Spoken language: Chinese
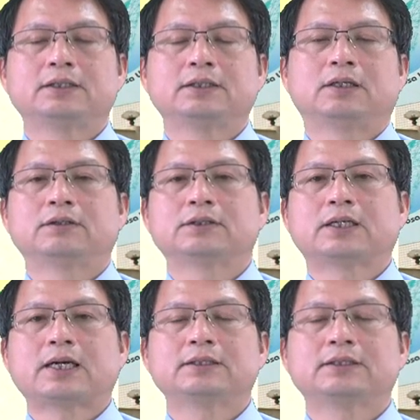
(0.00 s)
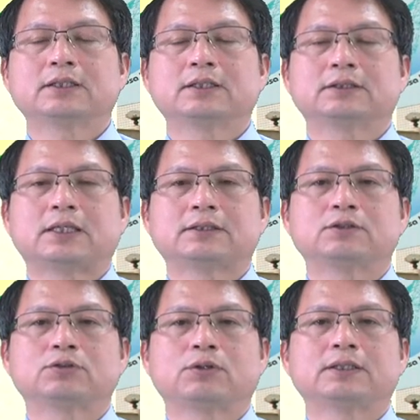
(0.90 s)
哦，那看这个产
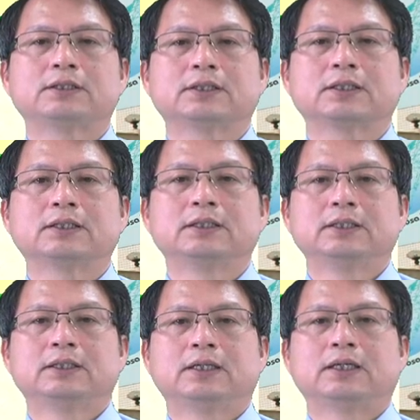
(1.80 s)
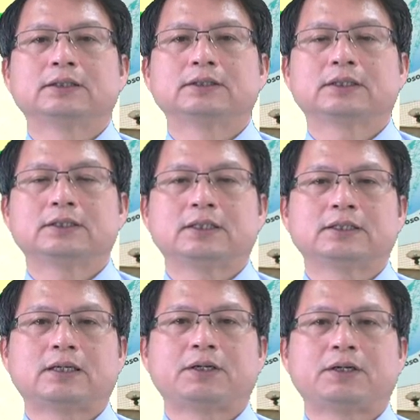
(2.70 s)
生出来的这个啊这个检
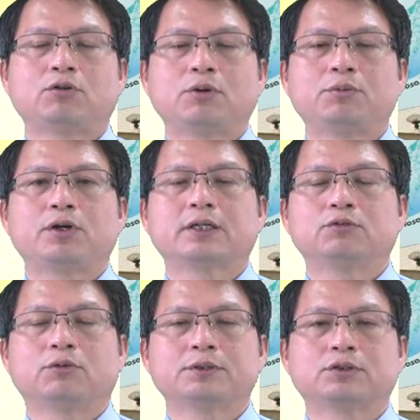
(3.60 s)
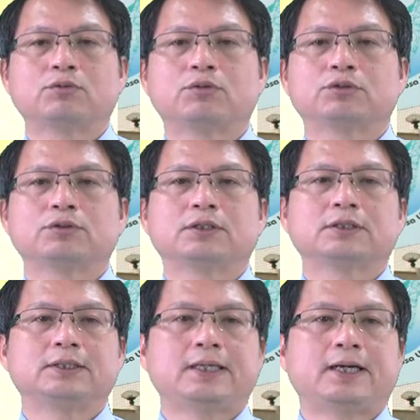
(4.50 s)
查码会不会跟我们送过去的
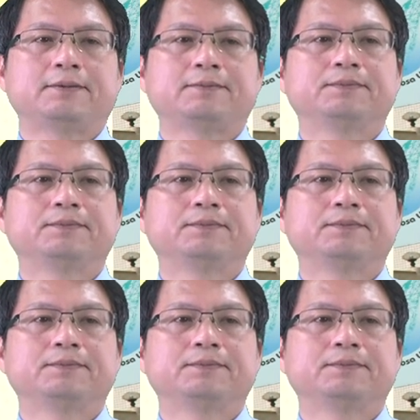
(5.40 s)
是一样